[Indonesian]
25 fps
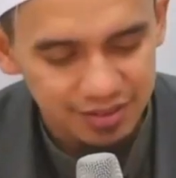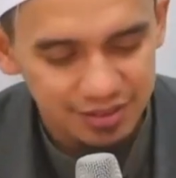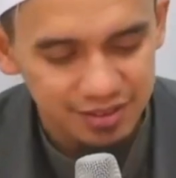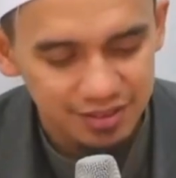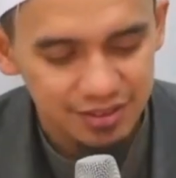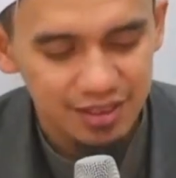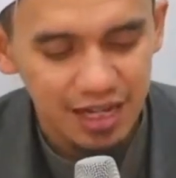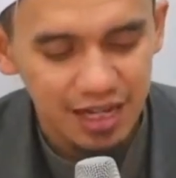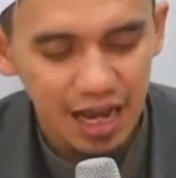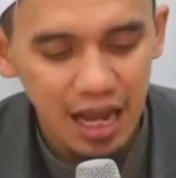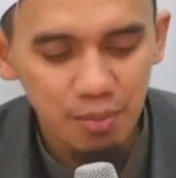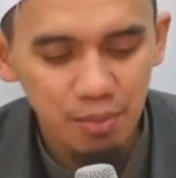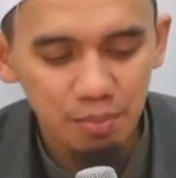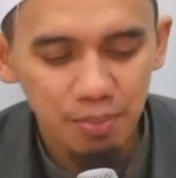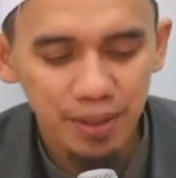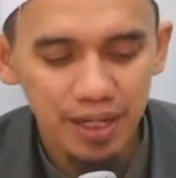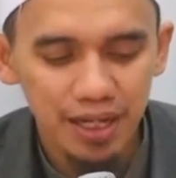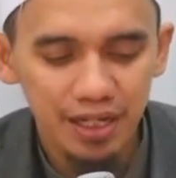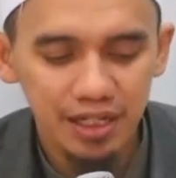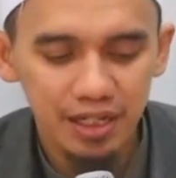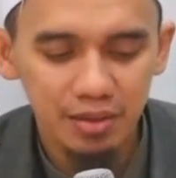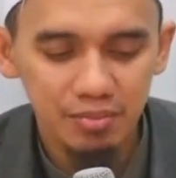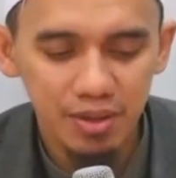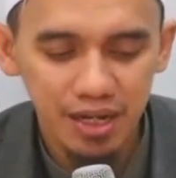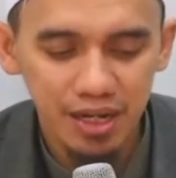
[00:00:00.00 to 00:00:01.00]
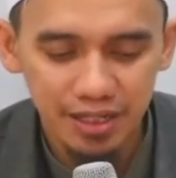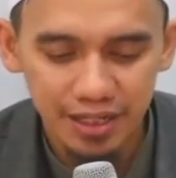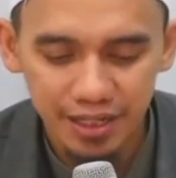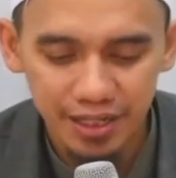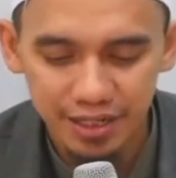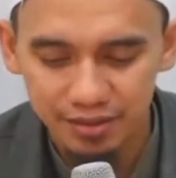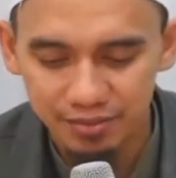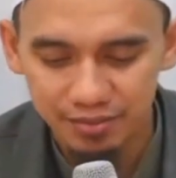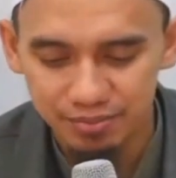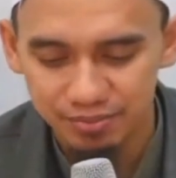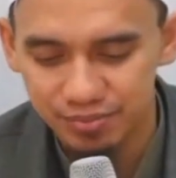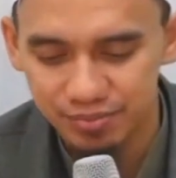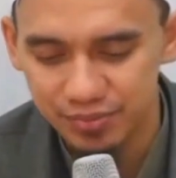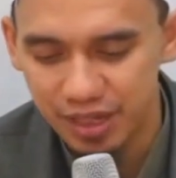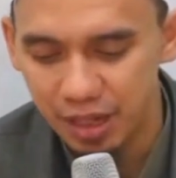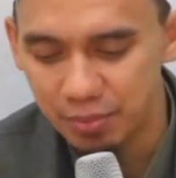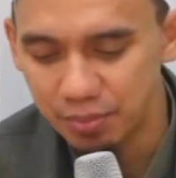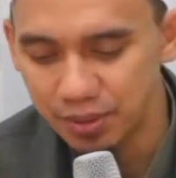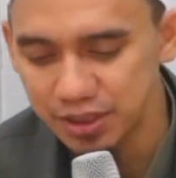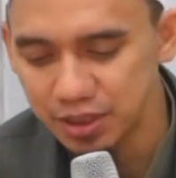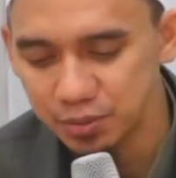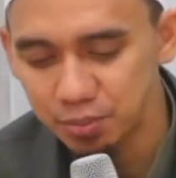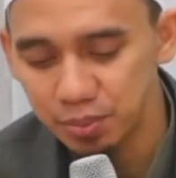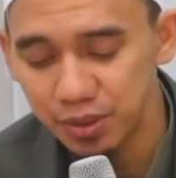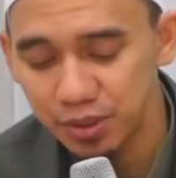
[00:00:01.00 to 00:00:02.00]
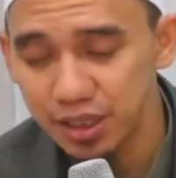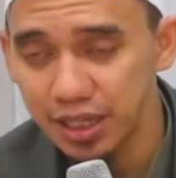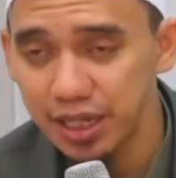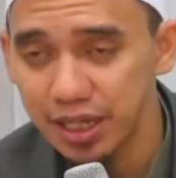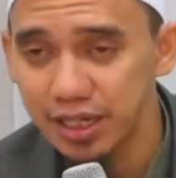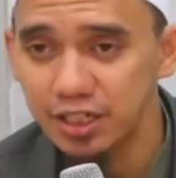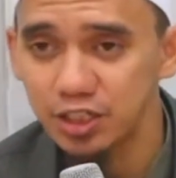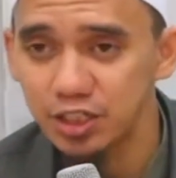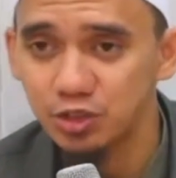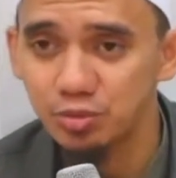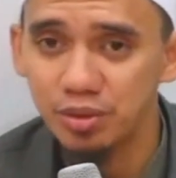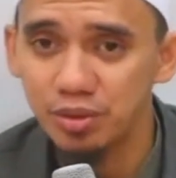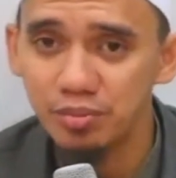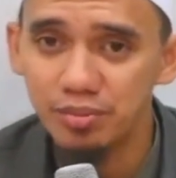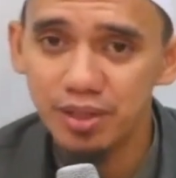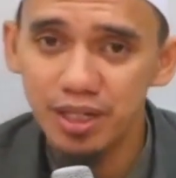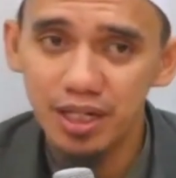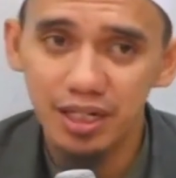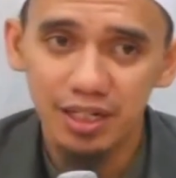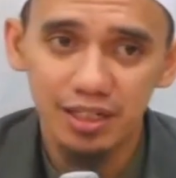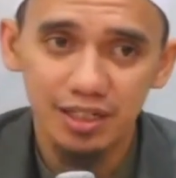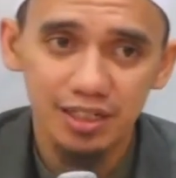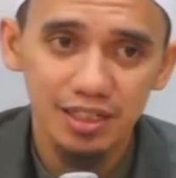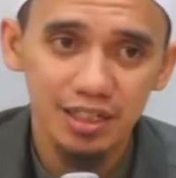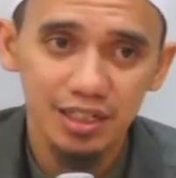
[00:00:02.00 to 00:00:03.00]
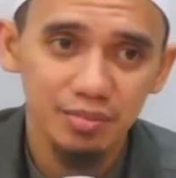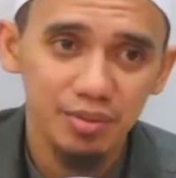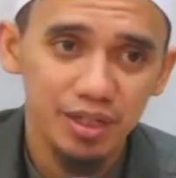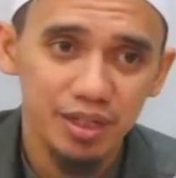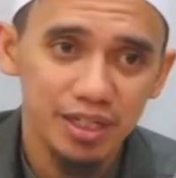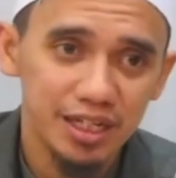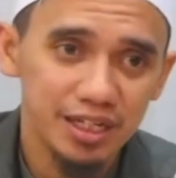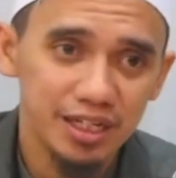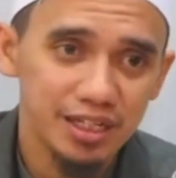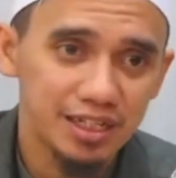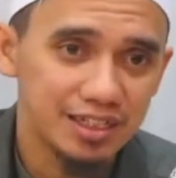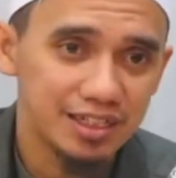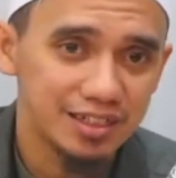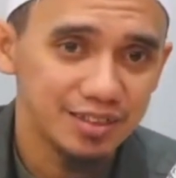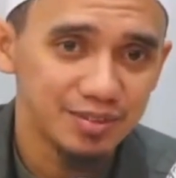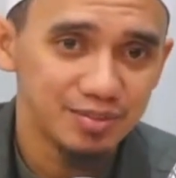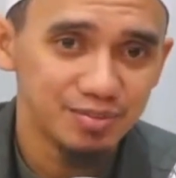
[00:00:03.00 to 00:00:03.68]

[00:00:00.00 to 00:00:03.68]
Apa yang dibaca? Apa seperti Anas bin Malik kita bacanya?